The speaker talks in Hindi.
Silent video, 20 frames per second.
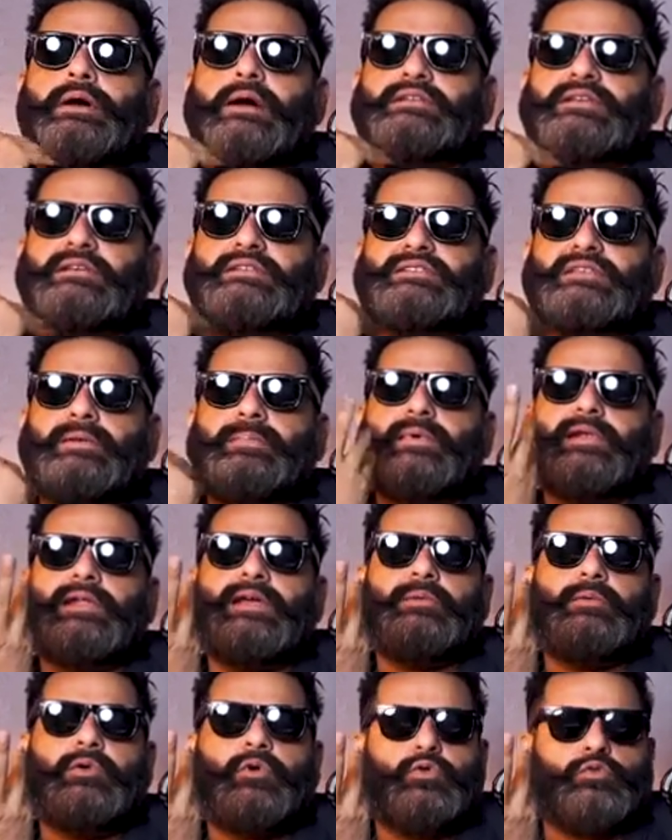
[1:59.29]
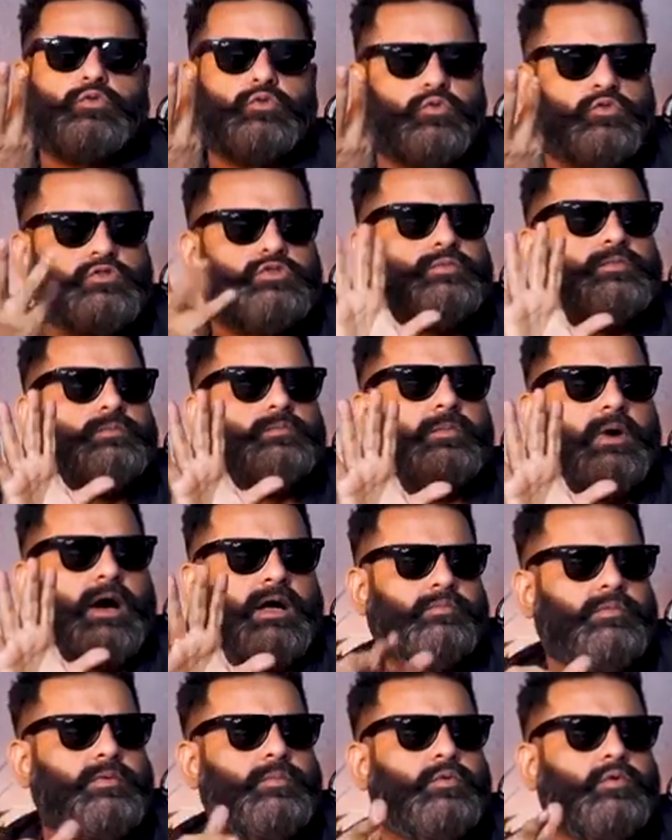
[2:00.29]
अच्छा इससे पहले कि मैं खुद कुछ
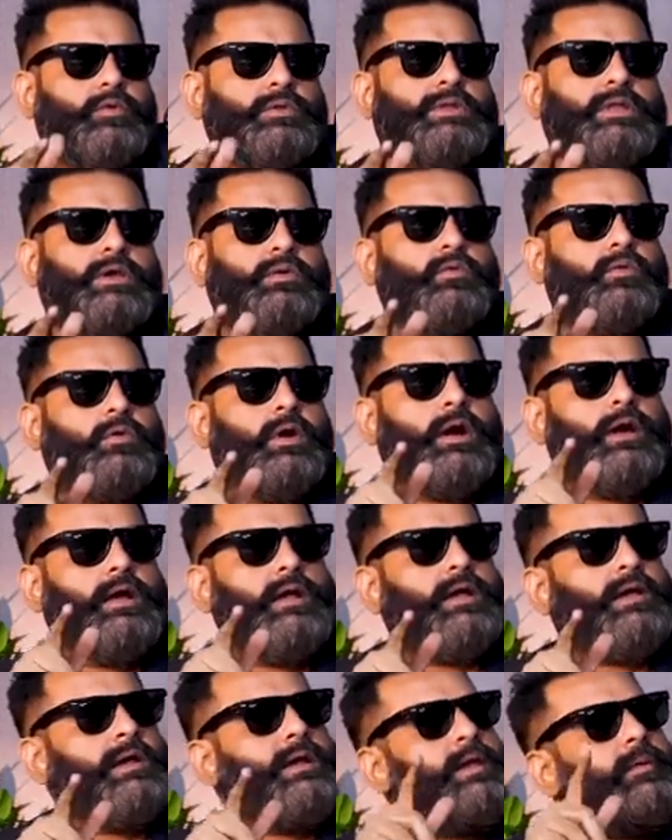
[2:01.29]
बाद में बोलता हूँ वो अंकल